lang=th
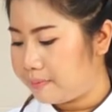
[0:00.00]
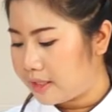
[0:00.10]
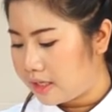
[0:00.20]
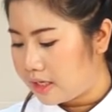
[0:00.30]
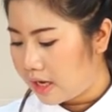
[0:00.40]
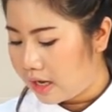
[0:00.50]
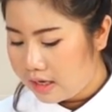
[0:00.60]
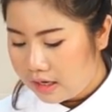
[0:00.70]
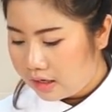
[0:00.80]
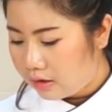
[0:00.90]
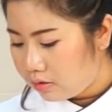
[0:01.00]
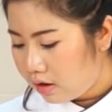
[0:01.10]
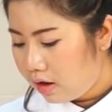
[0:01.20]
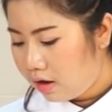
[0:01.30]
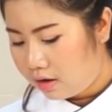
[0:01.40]
10นาทีนะคะเรา
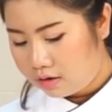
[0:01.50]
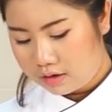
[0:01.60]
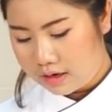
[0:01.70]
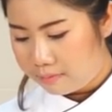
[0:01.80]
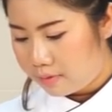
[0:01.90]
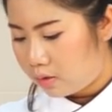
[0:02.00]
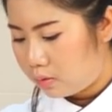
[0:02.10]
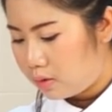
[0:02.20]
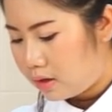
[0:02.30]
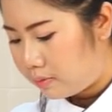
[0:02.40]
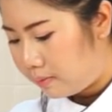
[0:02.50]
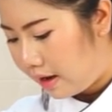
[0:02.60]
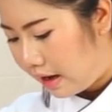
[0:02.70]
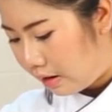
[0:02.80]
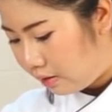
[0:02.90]
ก็นำมาคลุกกับมะ
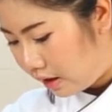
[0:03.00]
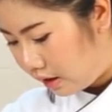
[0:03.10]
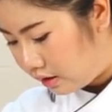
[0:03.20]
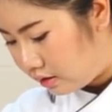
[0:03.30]
พร้าวค่ะ